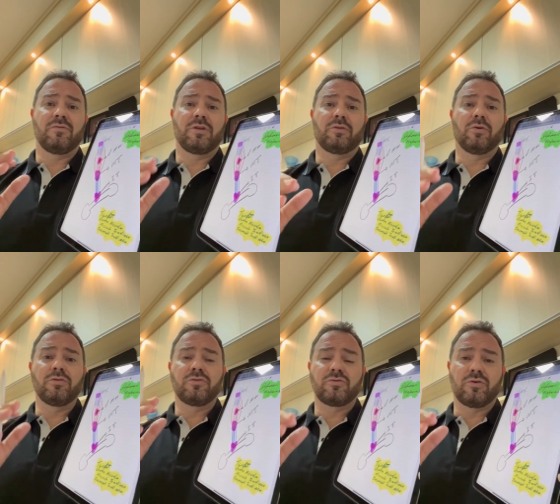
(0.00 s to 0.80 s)
o que
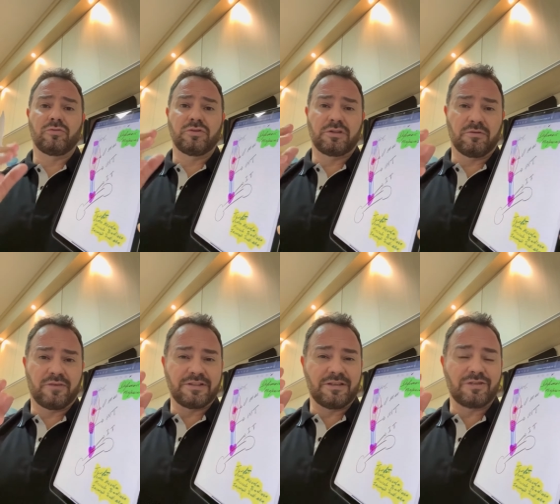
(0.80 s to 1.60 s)
todos os outros estão
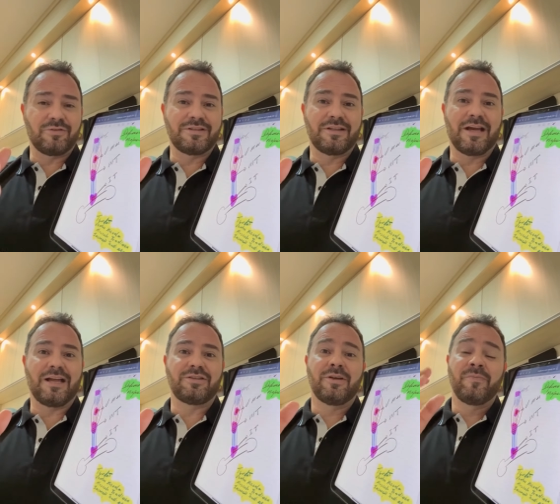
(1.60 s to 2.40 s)
fazendo na sua
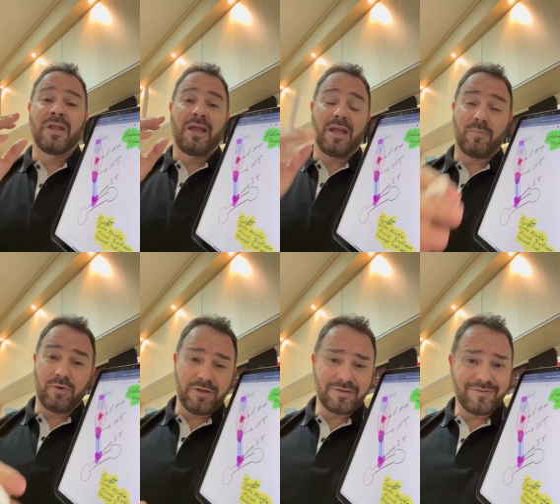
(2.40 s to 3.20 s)
cidade, é
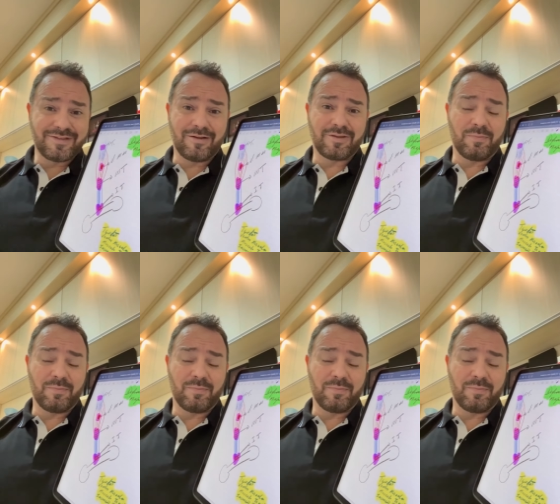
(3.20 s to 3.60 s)
por isso que você não está